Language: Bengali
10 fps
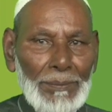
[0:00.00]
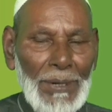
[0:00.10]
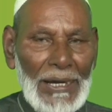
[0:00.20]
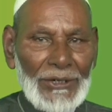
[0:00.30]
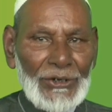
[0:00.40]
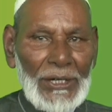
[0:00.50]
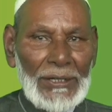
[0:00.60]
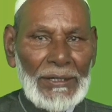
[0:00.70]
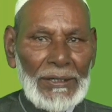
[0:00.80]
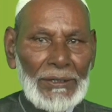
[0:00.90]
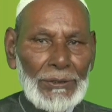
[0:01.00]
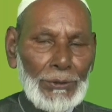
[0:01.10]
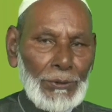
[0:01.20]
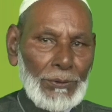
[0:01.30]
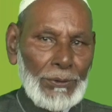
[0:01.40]
বাইশ তারিখ
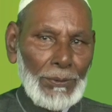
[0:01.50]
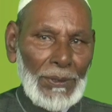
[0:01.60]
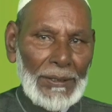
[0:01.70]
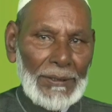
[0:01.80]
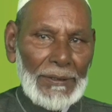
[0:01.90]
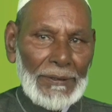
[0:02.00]
শুক্রবার